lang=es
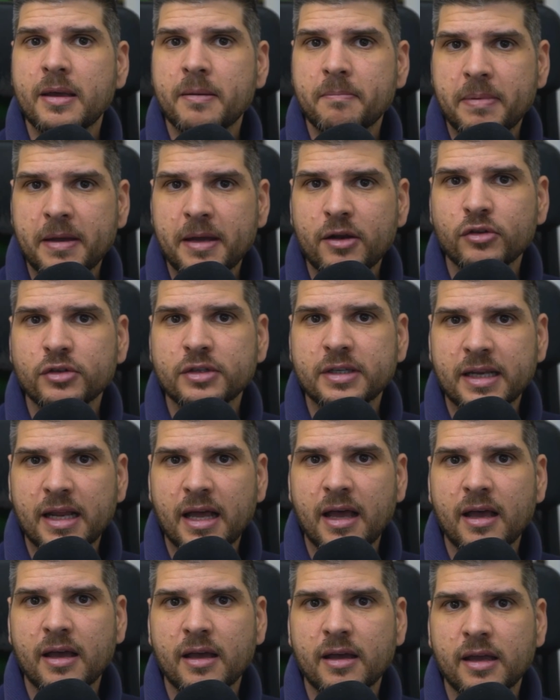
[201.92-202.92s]
pero
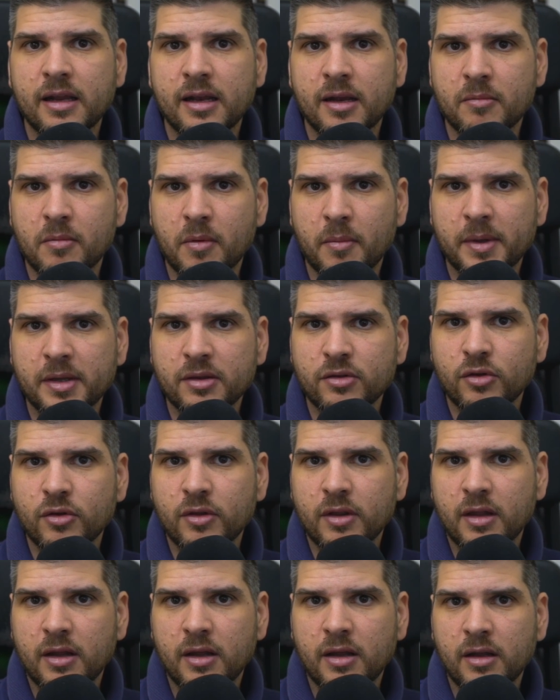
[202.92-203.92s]
será en el momento
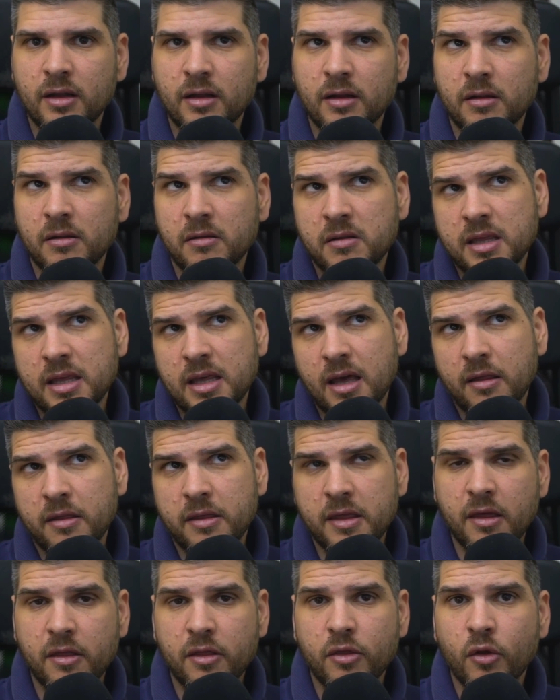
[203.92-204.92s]
del día
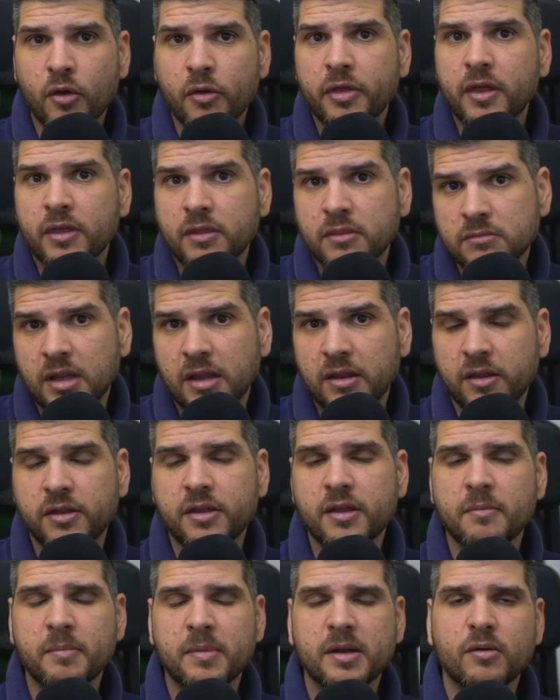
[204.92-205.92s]
10-12 de
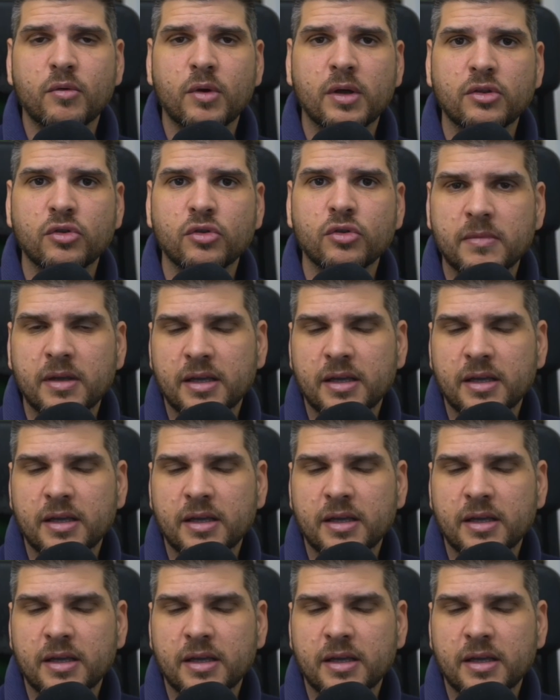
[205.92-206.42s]
diciembre cuando